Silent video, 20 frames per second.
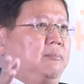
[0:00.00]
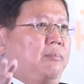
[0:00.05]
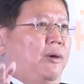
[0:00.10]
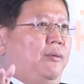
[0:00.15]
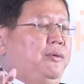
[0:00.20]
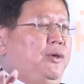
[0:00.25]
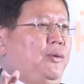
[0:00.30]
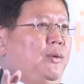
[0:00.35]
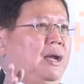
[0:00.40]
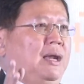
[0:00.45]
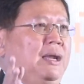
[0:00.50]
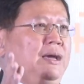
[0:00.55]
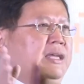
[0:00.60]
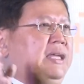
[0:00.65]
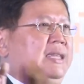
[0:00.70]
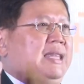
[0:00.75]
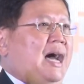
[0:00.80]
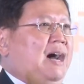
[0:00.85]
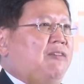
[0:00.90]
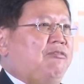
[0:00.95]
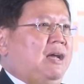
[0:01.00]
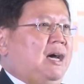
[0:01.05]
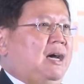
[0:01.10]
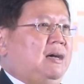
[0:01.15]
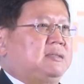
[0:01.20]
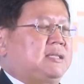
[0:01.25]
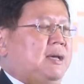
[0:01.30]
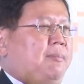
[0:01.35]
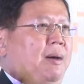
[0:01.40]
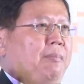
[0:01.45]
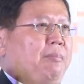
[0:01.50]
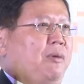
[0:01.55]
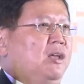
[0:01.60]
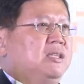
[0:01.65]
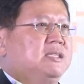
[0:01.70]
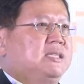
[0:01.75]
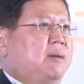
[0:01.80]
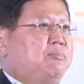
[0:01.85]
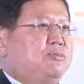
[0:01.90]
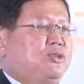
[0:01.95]
ผมคิดว่าในอีน้ำละสำหรับ
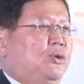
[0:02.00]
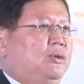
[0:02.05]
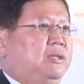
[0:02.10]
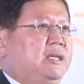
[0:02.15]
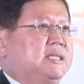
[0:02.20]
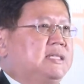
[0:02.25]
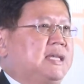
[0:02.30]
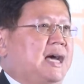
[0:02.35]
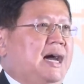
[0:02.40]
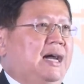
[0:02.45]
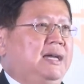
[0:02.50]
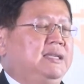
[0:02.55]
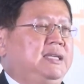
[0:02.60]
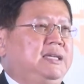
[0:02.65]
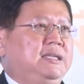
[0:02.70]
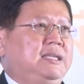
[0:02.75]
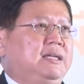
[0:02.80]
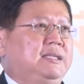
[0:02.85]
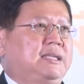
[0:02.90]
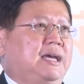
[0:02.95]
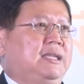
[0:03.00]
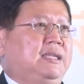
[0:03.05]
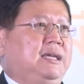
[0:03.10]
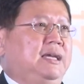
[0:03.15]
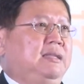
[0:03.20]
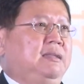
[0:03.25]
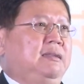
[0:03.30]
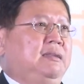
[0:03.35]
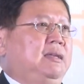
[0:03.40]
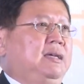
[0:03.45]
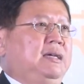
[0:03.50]
conceptual design ที่ตั้งแต่ท่าน